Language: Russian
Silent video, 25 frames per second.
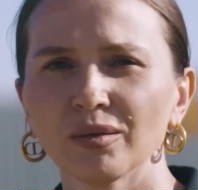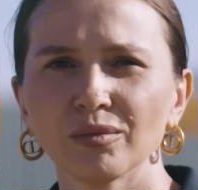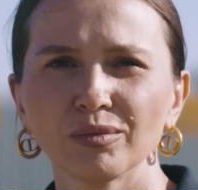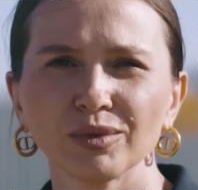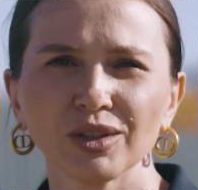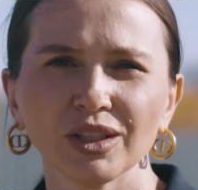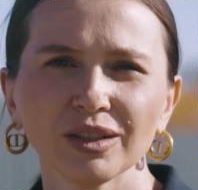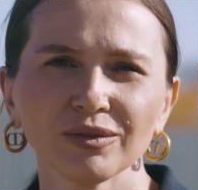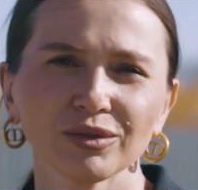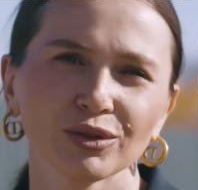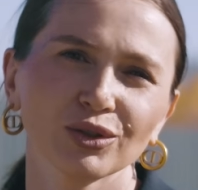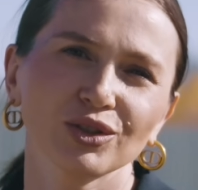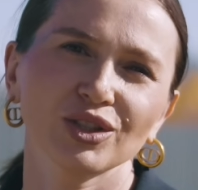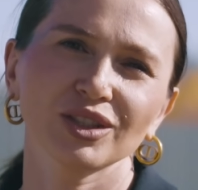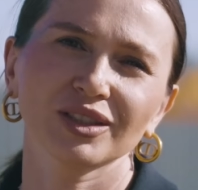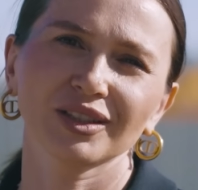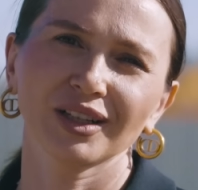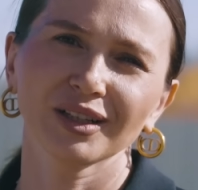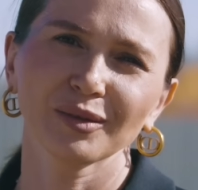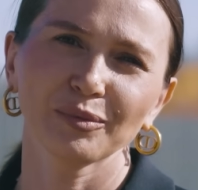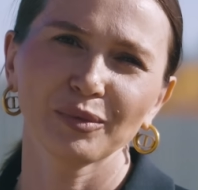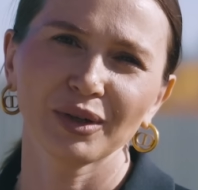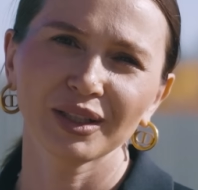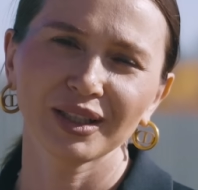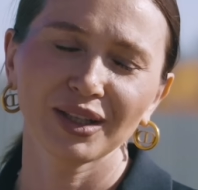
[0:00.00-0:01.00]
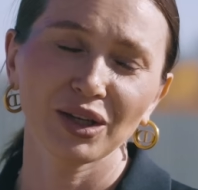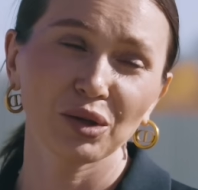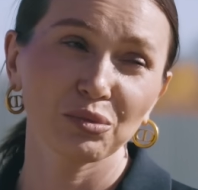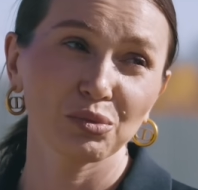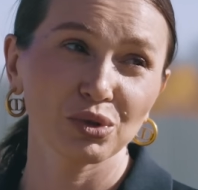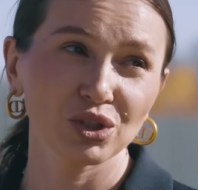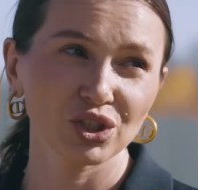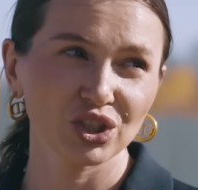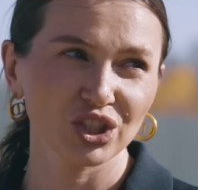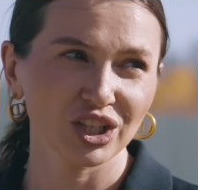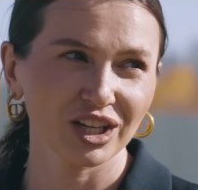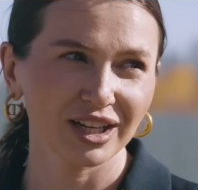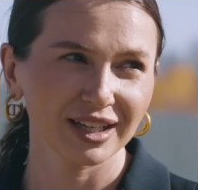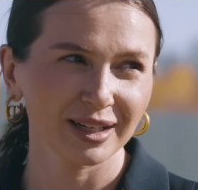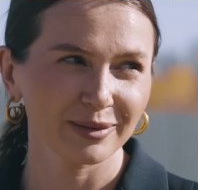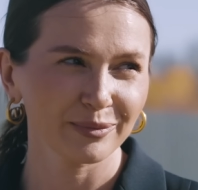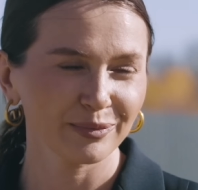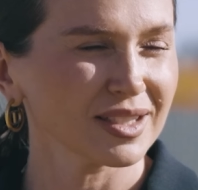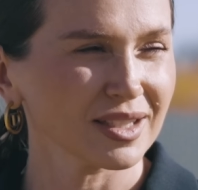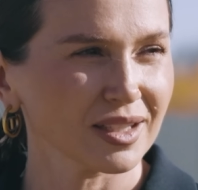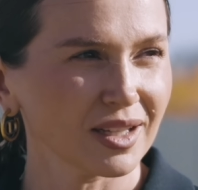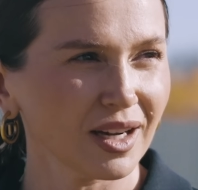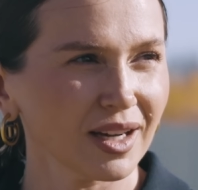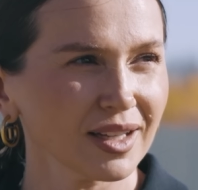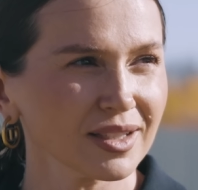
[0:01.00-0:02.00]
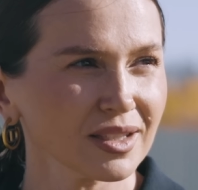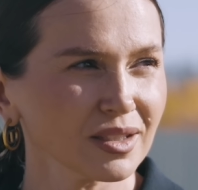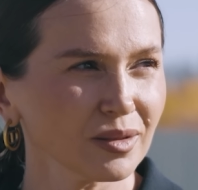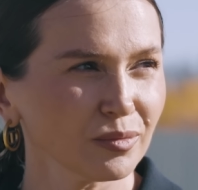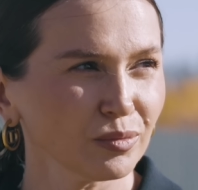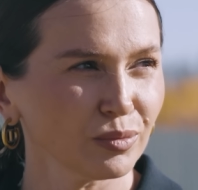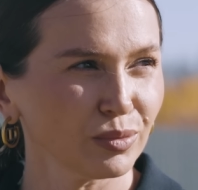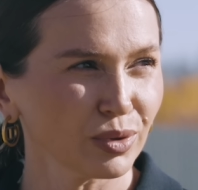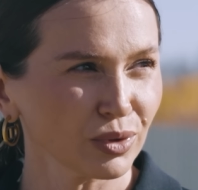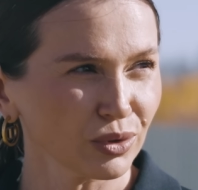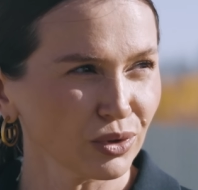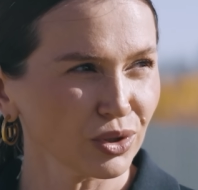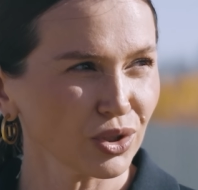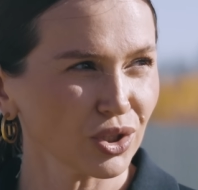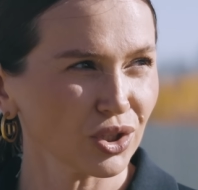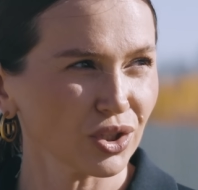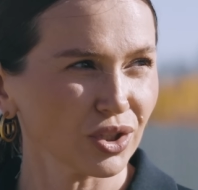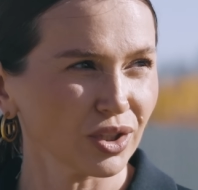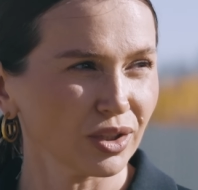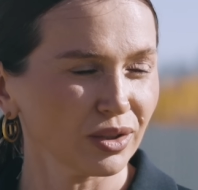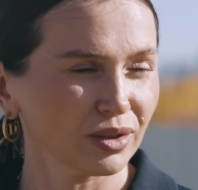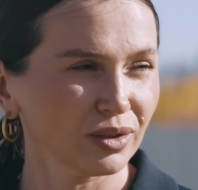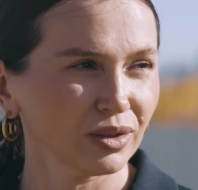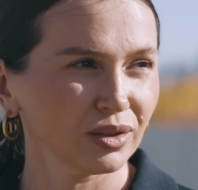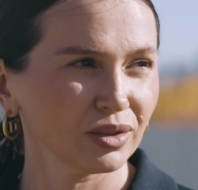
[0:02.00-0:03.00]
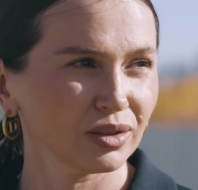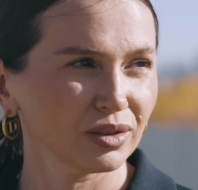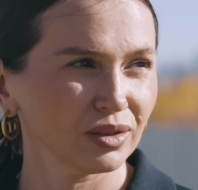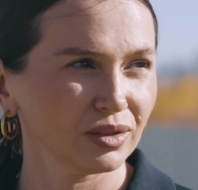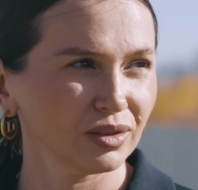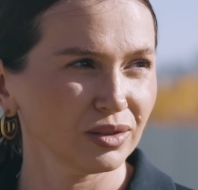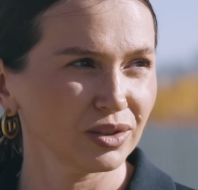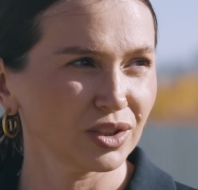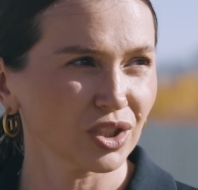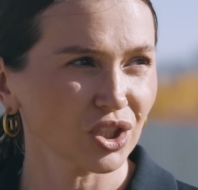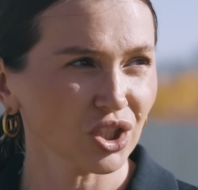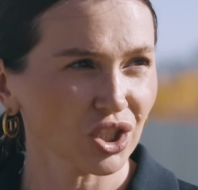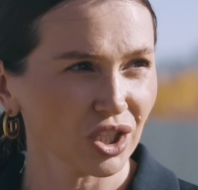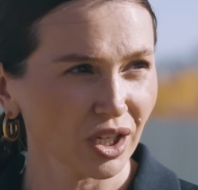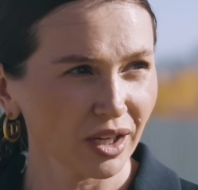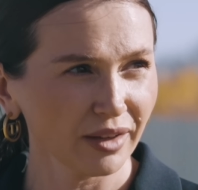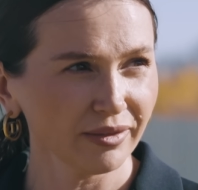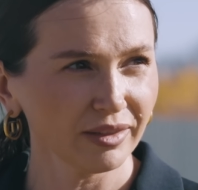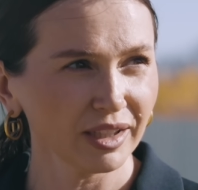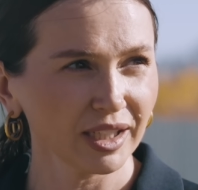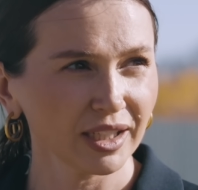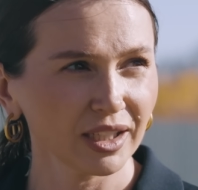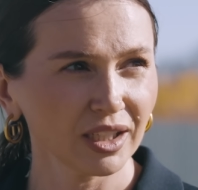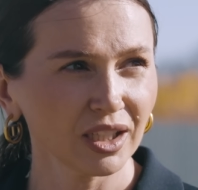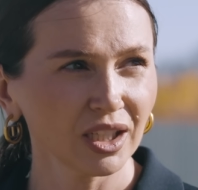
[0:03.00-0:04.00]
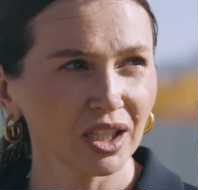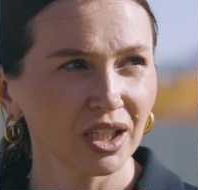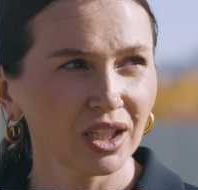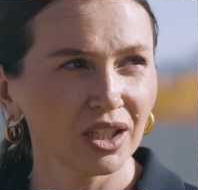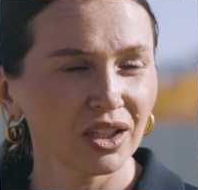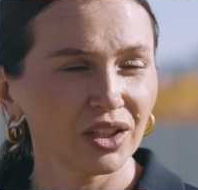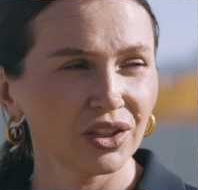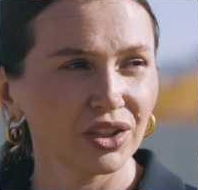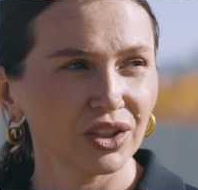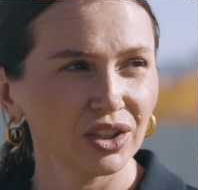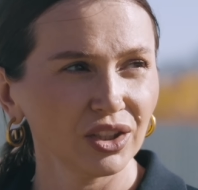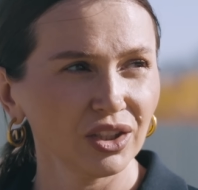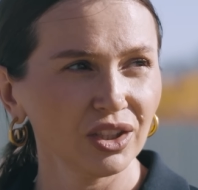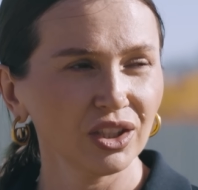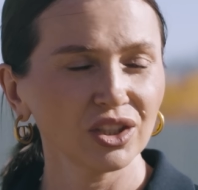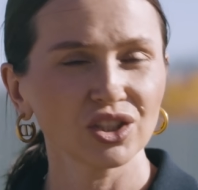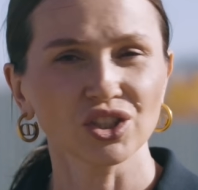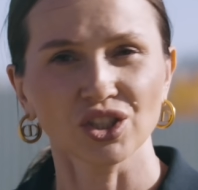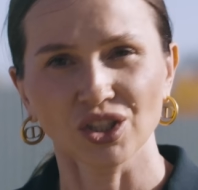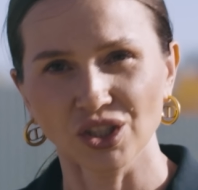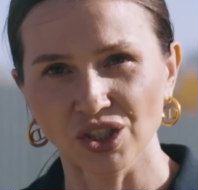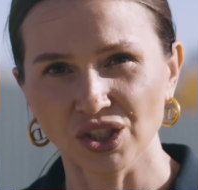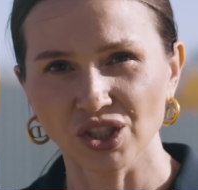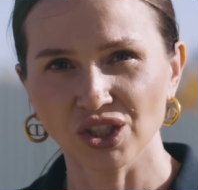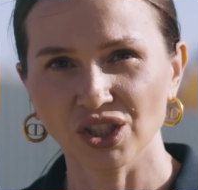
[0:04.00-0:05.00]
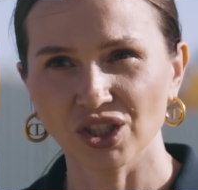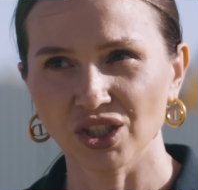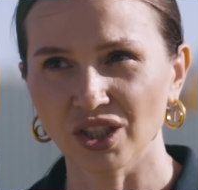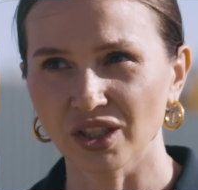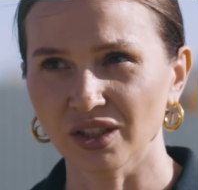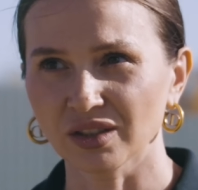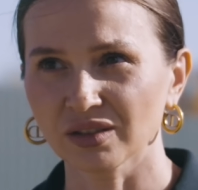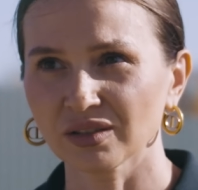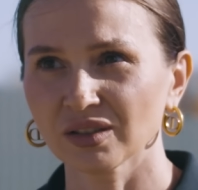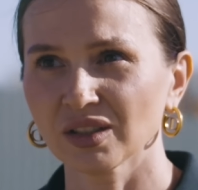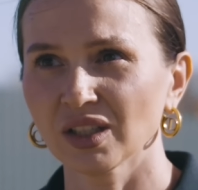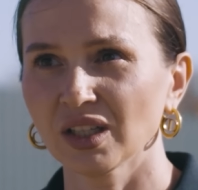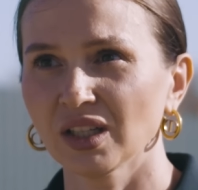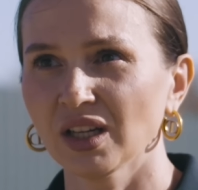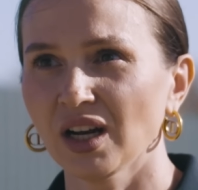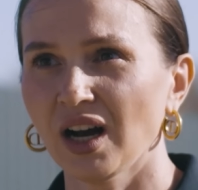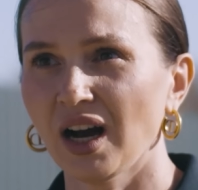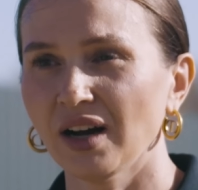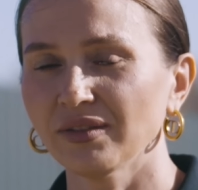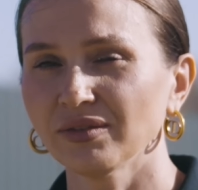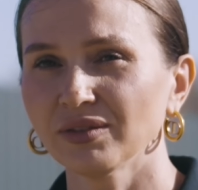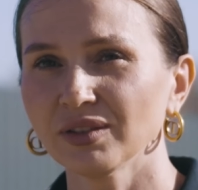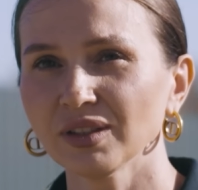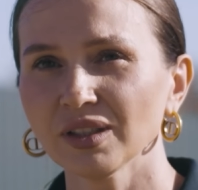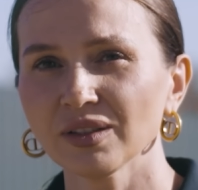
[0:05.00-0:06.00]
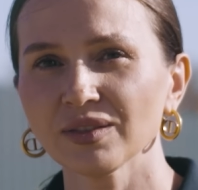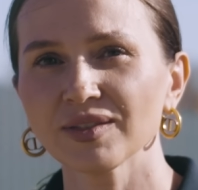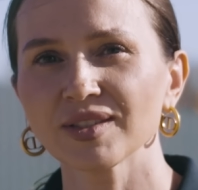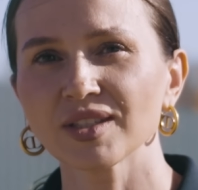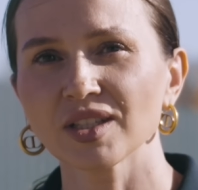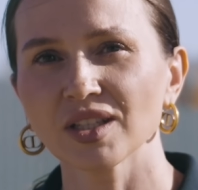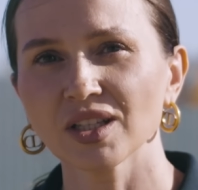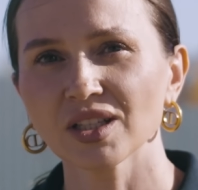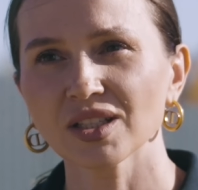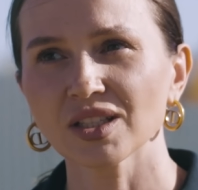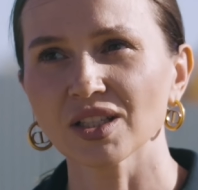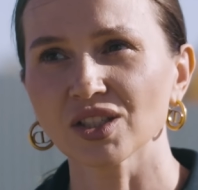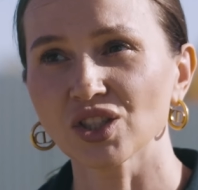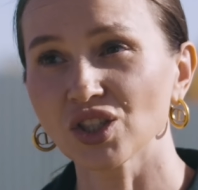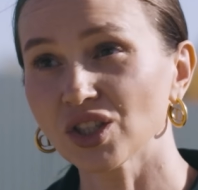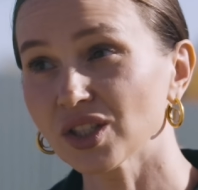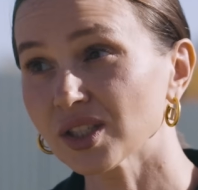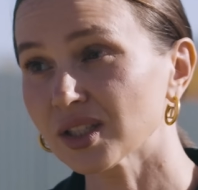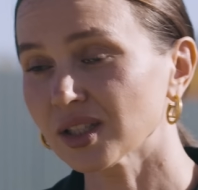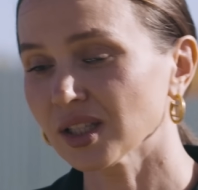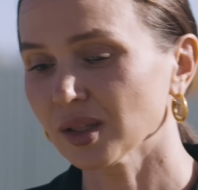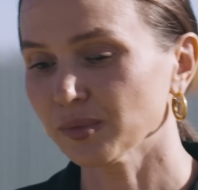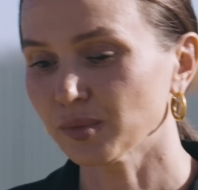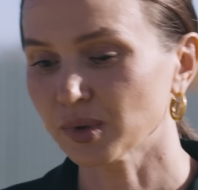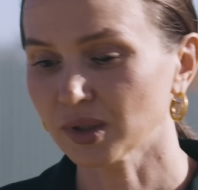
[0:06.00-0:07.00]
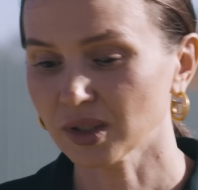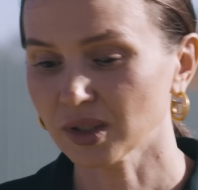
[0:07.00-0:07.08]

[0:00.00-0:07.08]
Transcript: Мне вроде как мои обещали. С газом проще, дешевле и чище а вы все за чистое